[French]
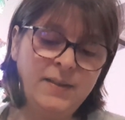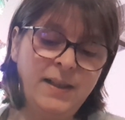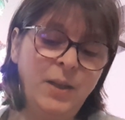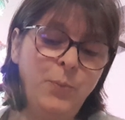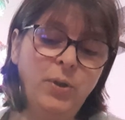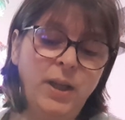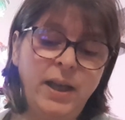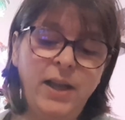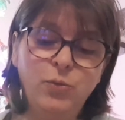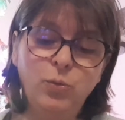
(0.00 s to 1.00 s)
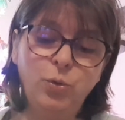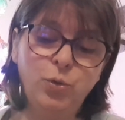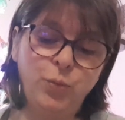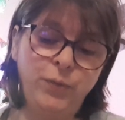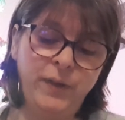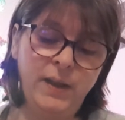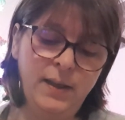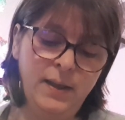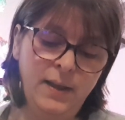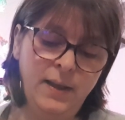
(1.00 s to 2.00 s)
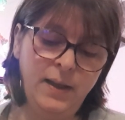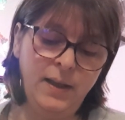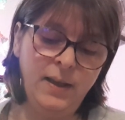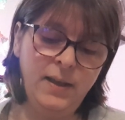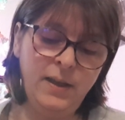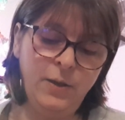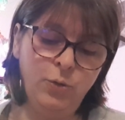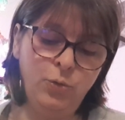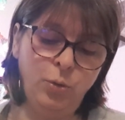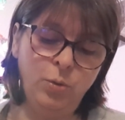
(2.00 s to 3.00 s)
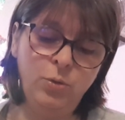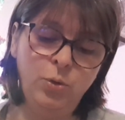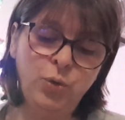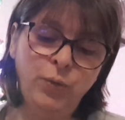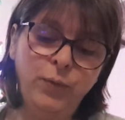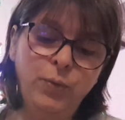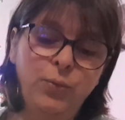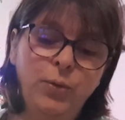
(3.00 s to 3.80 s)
Ça dépend de la création que je fais et euh, du rendu que je veux.